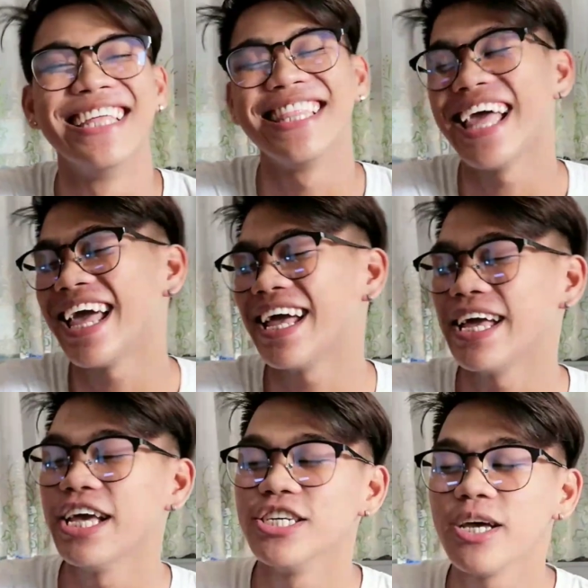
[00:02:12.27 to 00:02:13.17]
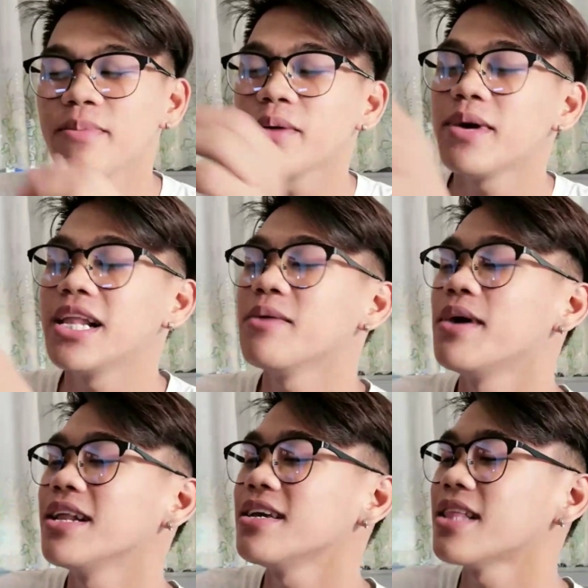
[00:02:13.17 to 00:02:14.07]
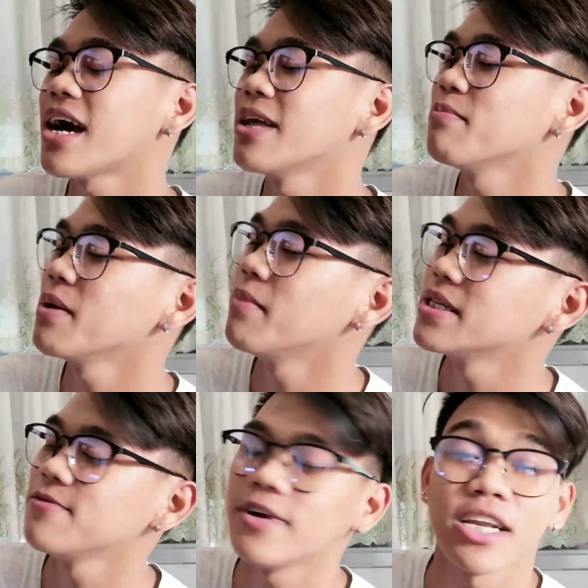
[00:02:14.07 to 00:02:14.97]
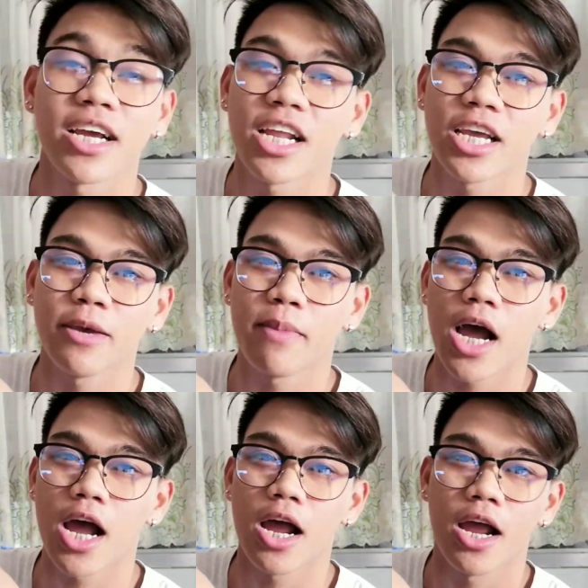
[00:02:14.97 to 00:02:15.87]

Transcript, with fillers: Hindi. Siyempre, mahal na mahal kita kahit may best friend ka ng iba.